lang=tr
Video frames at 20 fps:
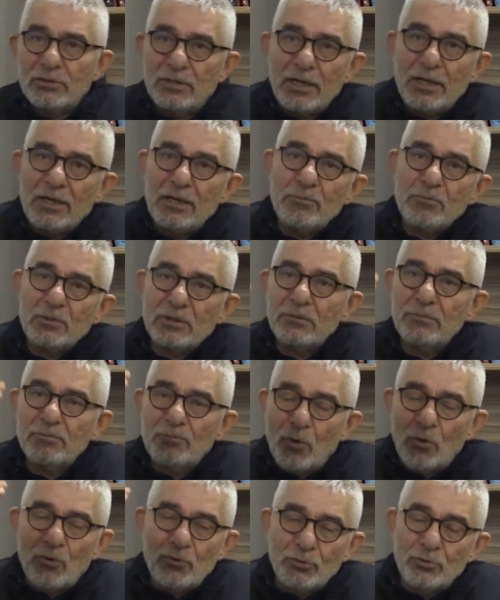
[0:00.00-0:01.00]
Diyelim
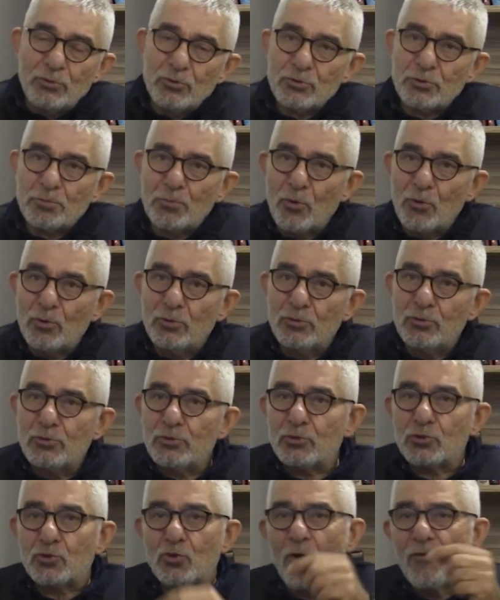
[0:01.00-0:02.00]
ki böldünüz
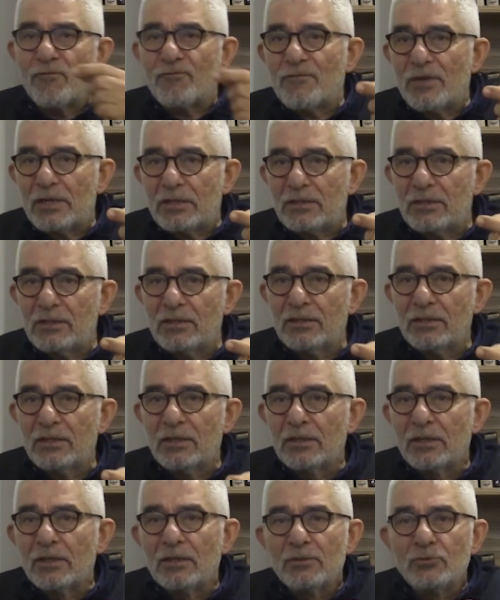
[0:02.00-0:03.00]
böldünüz son vekil
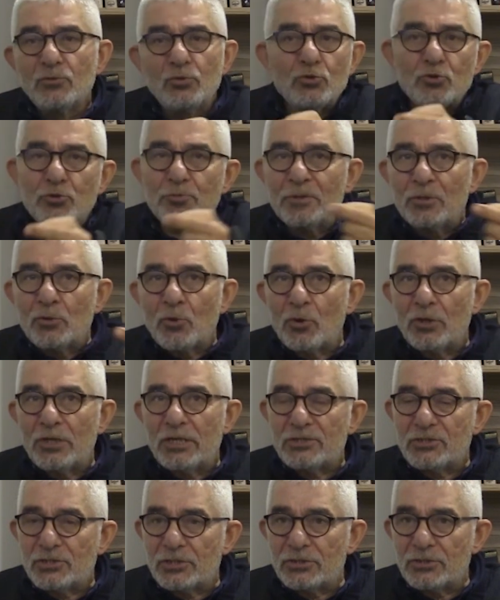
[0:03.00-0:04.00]
100 bin
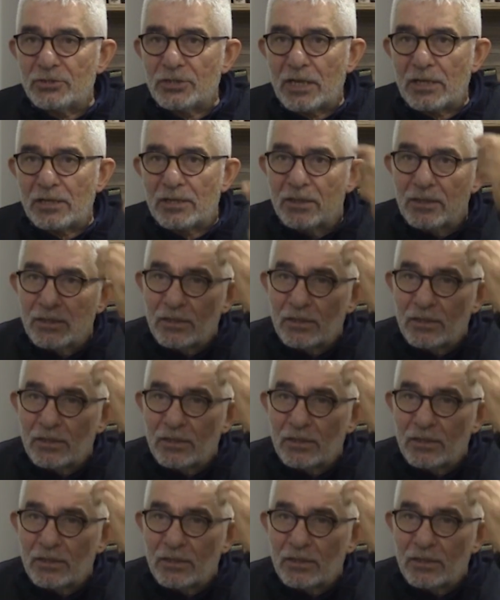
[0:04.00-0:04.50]
oyla çıkacak.